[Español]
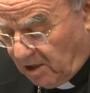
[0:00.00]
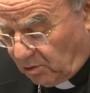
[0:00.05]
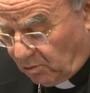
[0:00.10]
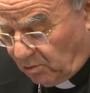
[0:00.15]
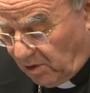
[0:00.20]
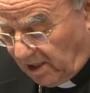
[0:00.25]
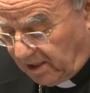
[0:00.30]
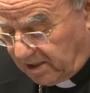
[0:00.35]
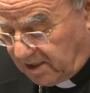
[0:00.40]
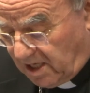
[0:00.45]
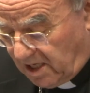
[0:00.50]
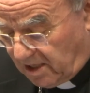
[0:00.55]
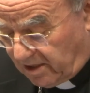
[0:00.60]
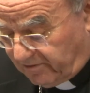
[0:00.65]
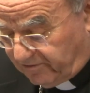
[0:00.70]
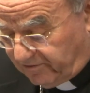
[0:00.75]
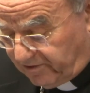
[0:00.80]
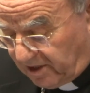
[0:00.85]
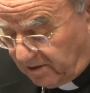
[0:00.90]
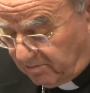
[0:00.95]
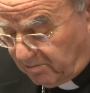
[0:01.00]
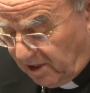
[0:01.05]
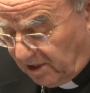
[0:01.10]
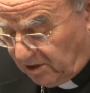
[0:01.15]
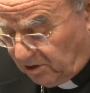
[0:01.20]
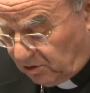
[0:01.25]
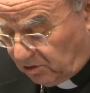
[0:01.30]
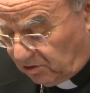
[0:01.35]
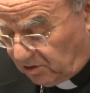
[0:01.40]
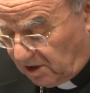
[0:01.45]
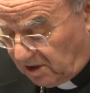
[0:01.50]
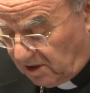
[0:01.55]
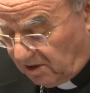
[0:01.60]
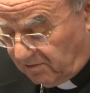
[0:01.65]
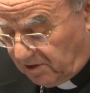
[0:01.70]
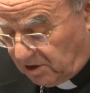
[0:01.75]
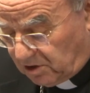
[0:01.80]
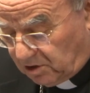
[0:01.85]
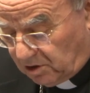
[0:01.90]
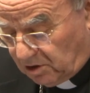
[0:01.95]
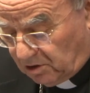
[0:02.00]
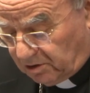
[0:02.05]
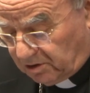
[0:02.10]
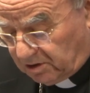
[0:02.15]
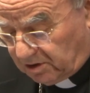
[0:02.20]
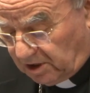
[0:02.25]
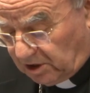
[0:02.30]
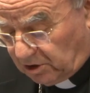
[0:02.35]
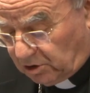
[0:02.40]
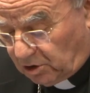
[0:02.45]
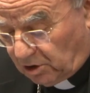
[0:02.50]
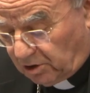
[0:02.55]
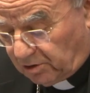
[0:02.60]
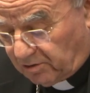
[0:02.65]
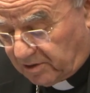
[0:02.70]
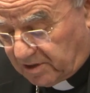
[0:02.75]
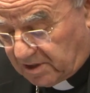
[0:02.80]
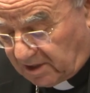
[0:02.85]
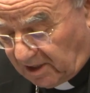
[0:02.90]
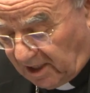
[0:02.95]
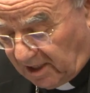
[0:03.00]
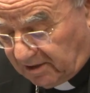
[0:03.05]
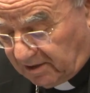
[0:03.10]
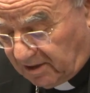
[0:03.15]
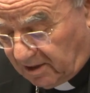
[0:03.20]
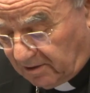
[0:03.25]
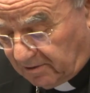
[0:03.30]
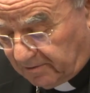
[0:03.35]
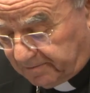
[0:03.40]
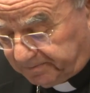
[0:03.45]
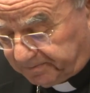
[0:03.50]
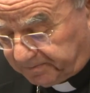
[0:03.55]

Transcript: cualquier fermento de división y todo escándalo.